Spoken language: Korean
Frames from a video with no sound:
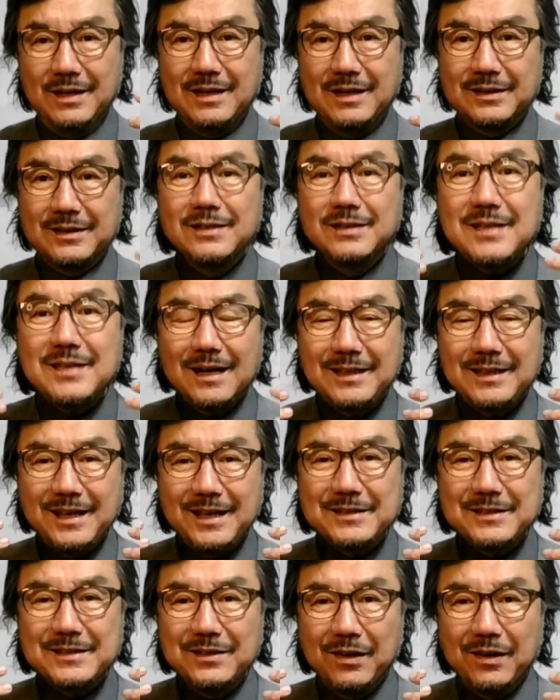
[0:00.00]
그
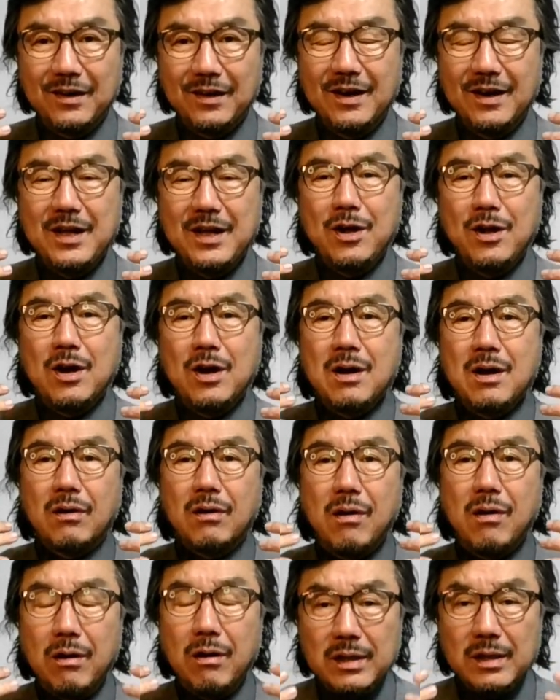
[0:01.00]
상태에서
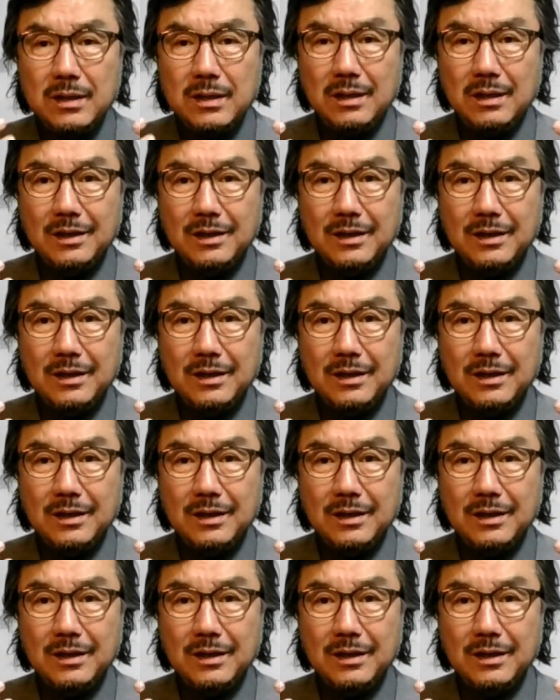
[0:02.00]
거의